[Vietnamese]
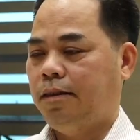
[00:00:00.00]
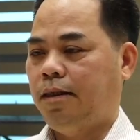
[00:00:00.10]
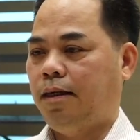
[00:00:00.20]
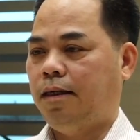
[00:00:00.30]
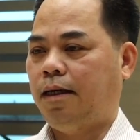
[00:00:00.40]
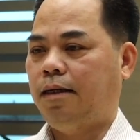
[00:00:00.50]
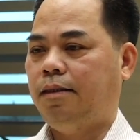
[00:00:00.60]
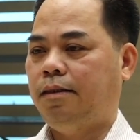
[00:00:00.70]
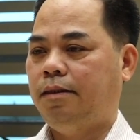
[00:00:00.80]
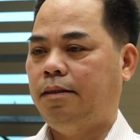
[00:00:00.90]
thì là cái
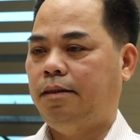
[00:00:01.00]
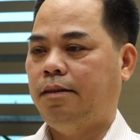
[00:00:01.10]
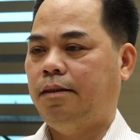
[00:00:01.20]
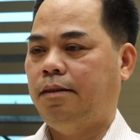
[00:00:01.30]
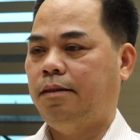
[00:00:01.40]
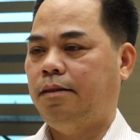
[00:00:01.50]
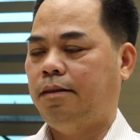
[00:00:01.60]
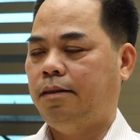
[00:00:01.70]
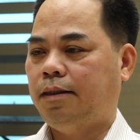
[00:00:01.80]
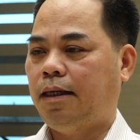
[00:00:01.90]

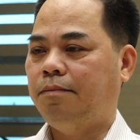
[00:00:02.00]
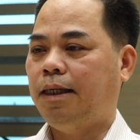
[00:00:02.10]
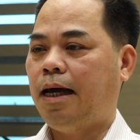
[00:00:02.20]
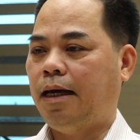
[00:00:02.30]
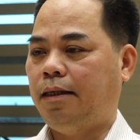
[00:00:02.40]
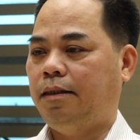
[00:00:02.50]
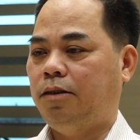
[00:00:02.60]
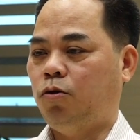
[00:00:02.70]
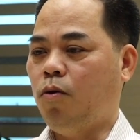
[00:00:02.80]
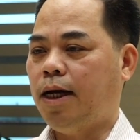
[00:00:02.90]
rét đậm rét hại, thì
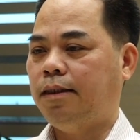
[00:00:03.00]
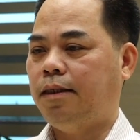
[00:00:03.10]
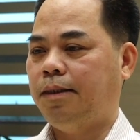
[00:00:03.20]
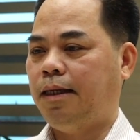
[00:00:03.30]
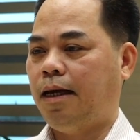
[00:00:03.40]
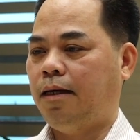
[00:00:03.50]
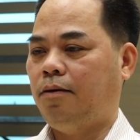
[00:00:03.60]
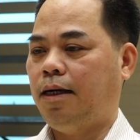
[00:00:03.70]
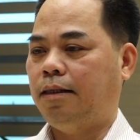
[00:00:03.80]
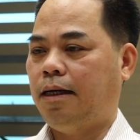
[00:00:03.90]
số ngày rét đậm rét hại
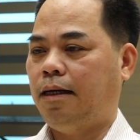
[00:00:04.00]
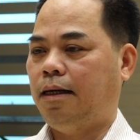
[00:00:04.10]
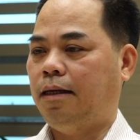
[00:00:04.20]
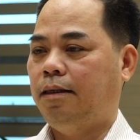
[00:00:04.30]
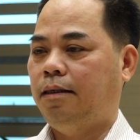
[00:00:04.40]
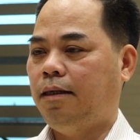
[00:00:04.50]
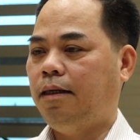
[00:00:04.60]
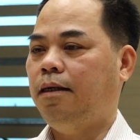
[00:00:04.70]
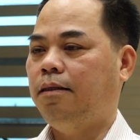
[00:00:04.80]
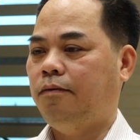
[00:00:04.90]
có khả năng là
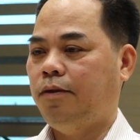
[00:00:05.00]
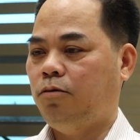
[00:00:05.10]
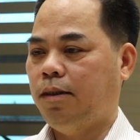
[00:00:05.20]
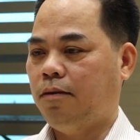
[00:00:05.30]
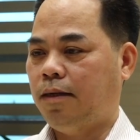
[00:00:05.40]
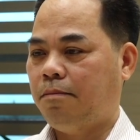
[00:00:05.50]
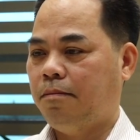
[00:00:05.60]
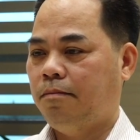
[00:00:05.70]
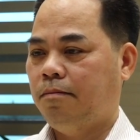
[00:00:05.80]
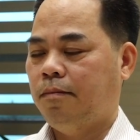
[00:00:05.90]
ít hơn so với trung bình nhiều năm.
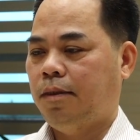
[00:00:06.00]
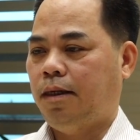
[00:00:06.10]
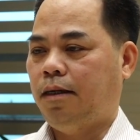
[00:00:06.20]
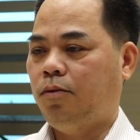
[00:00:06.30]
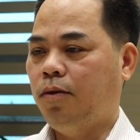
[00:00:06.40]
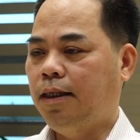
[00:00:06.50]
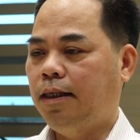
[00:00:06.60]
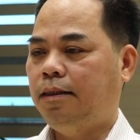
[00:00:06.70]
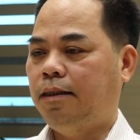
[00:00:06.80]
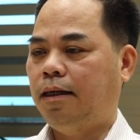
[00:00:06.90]
Tuy
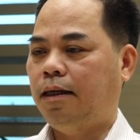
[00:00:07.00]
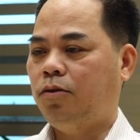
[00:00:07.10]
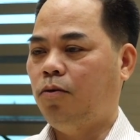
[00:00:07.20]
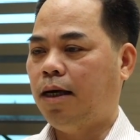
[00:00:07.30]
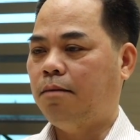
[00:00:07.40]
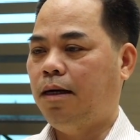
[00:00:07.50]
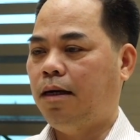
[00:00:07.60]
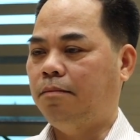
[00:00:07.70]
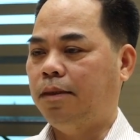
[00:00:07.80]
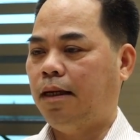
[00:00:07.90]
nhiên thì cái số ngày mưa
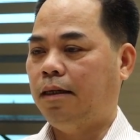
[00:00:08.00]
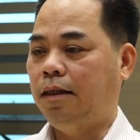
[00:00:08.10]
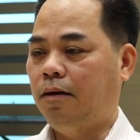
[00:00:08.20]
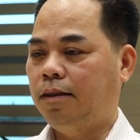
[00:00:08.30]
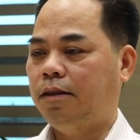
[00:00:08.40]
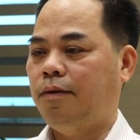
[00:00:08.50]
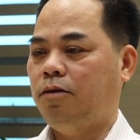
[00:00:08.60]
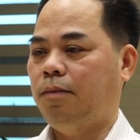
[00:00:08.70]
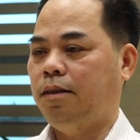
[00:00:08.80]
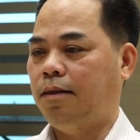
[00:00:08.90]
ẩm thì lại nhiều hơn so với trung bình nhiều